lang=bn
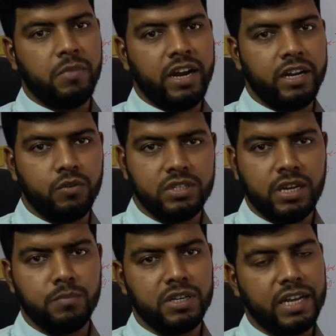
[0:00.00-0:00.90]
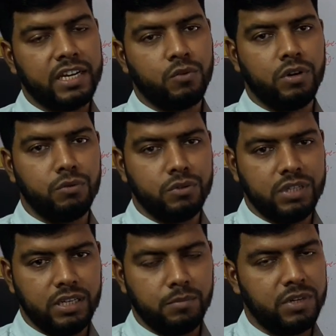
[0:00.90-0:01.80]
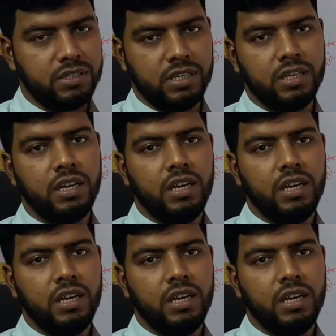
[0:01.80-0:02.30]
বাই রিকোয়েস্ট আপনার ক্যাটাগরি অনুযায়ী আপনার যে